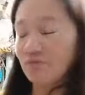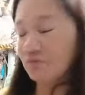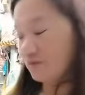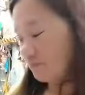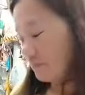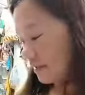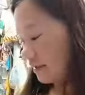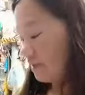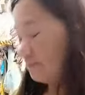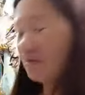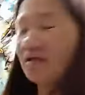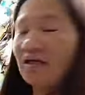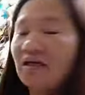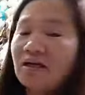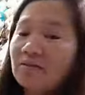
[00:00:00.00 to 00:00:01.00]
For the meantime,
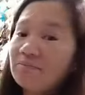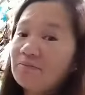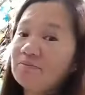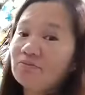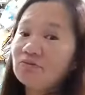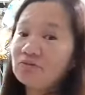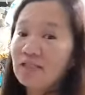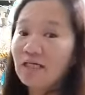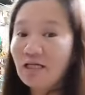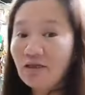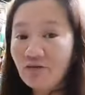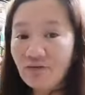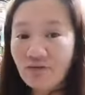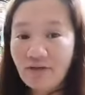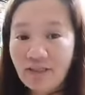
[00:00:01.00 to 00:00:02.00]
magkakape muna
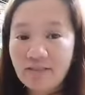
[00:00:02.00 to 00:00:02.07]
ako.